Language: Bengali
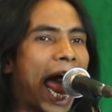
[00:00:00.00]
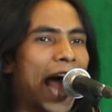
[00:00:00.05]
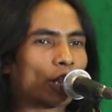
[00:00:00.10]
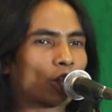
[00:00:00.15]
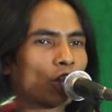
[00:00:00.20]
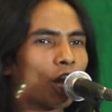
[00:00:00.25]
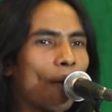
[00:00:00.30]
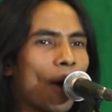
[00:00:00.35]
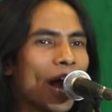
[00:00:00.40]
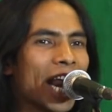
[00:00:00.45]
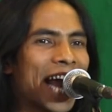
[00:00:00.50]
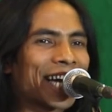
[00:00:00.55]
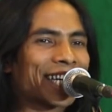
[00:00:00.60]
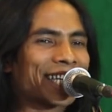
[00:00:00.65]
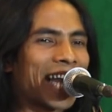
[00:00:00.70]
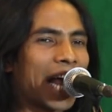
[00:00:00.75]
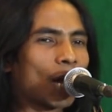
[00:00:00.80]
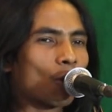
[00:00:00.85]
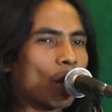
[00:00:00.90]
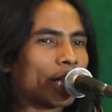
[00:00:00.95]
আথমর
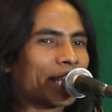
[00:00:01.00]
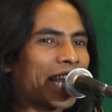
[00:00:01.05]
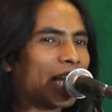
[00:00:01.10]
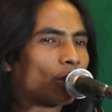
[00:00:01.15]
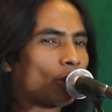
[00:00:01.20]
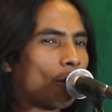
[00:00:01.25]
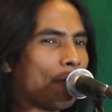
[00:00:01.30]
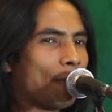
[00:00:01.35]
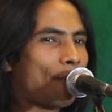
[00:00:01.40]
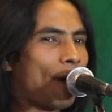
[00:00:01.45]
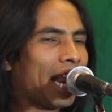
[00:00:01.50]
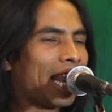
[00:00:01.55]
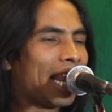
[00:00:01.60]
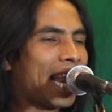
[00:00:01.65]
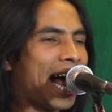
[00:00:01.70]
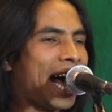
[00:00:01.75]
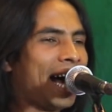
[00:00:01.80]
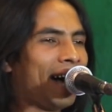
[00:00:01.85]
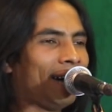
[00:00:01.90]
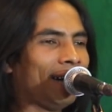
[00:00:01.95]
একটা কথা তুমি
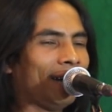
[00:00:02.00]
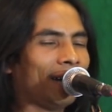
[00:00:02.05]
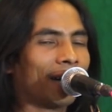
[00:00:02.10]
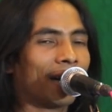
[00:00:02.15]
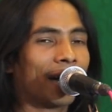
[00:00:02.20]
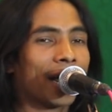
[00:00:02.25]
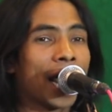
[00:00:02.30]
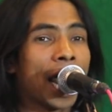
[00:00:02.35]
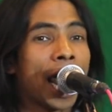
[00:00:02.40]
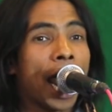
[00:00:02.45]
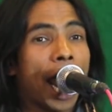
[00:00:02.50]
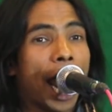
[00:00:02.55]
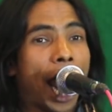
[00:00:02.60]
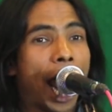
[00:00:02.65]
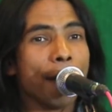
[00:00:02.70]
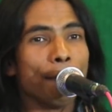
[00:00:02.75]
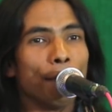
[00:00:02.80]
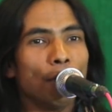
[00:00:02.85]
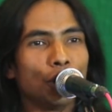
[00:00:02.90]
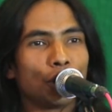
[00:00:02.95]
বললা
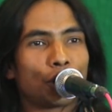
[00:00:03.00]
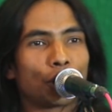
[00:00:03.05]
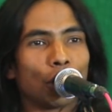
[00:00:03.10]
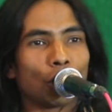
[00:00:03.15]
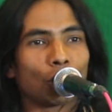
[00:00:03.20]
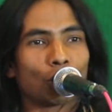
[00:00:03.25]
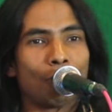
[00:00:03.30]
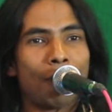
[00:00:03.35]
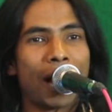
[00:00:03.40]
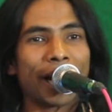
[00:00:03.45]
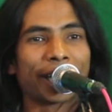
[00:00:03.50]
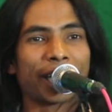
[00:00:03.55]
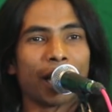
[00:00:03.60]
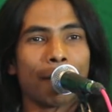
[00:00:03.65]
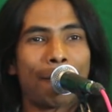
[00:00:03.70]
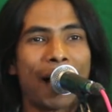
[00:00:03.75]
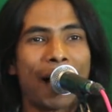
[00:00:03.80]
এই মনসুর তোমার কি